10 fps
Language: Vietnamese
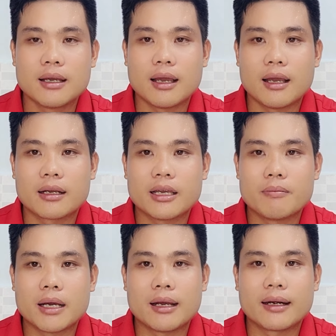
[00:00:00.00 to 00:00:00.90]
à, khi
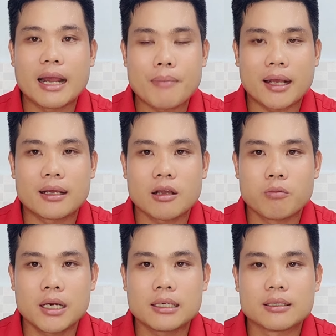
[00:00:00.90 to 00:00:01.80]
mà ra mặt cái
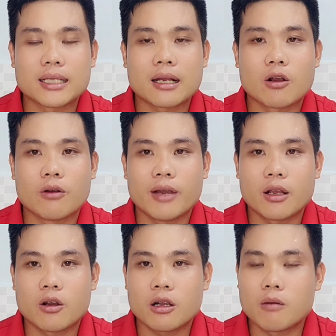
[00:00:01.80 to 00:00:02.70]
công kích người ta còn phải
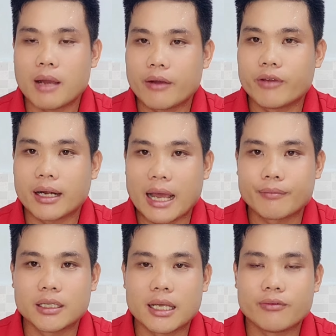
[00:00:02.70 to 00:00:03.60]
có công ăn việc
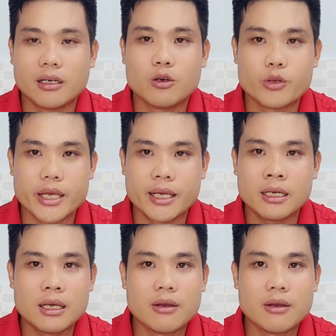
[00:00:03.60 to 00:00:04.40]
làm người ta phải lưu diễn